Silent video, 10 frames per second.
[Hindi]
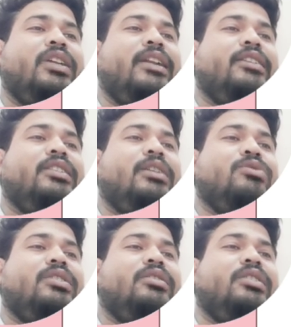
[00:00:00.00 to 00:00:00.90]
तेरह लाख
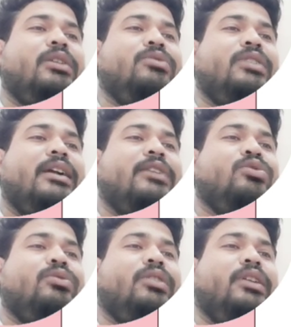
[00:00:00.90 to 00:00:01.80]
सितावन सितावन हज़ार
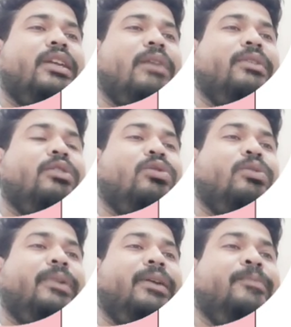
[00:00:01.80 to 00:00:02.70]
आठ सौ इक्यावन
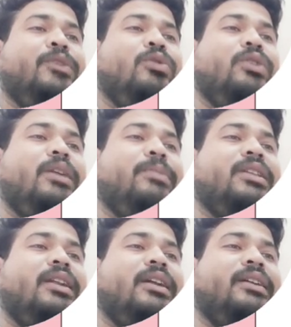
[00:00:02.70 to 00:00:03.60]
करोड़ रुपये और ये
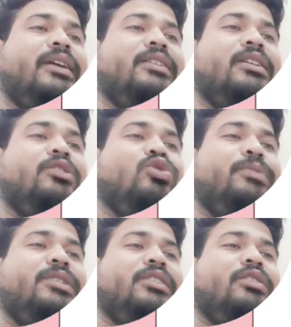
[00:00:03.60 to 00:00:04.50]
पंद्रह लाख अट्ठाईस हज़ार तीन
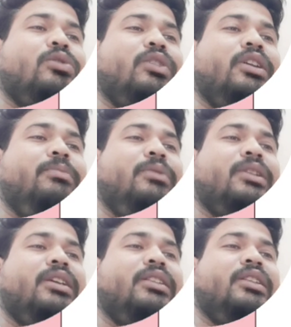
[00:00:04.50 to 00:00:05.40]
सौ पचासी करोड़ इनमें
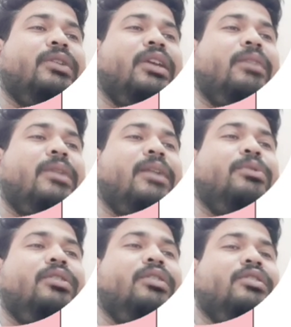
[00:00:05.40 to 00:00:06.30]
वृद्धि कितनी हुई है
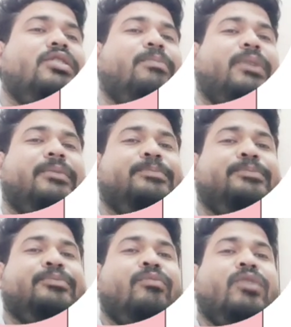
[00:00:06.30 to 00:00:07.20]
बारह पॉइंट छप्पन
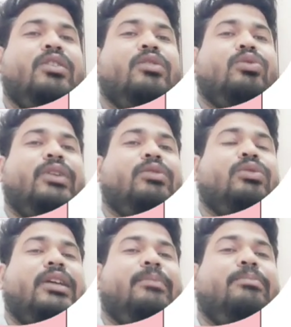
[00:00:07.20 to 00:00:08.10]
तो
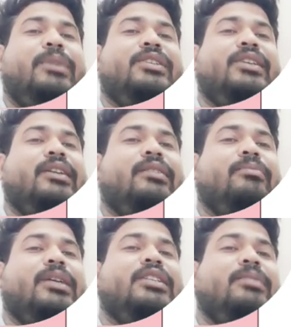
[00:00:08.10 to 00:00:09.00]
एक तो होता है बेस ईयर
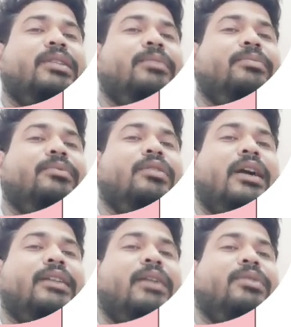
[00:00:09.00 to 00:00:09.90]
बेस ईयर मतलब
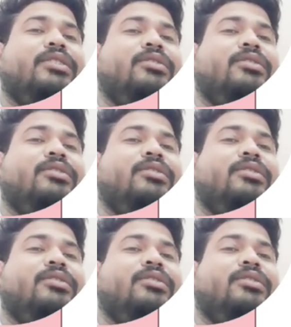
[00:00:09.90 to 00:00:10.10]
आधार